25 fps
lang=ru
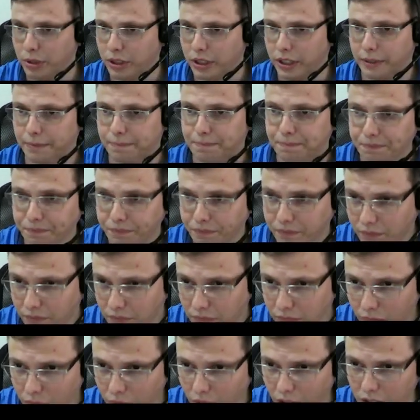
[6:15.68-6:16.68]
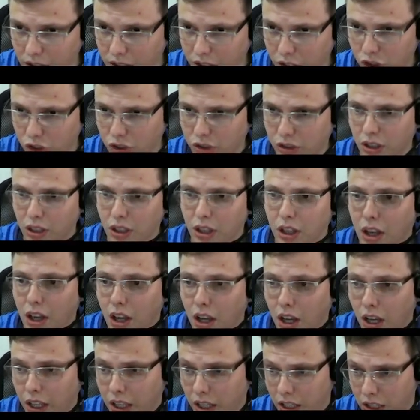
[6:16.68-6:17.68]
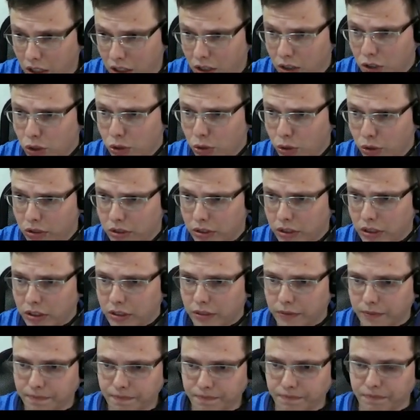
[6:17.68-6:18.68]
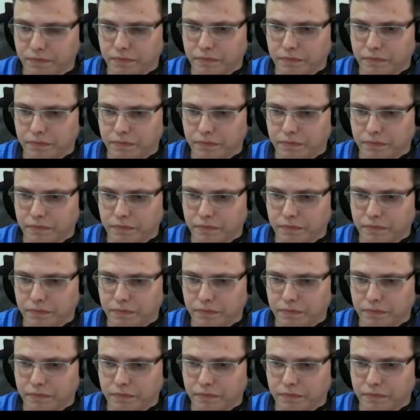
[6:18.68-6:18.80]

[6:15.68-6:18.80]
эти имена. Значит, и что здесь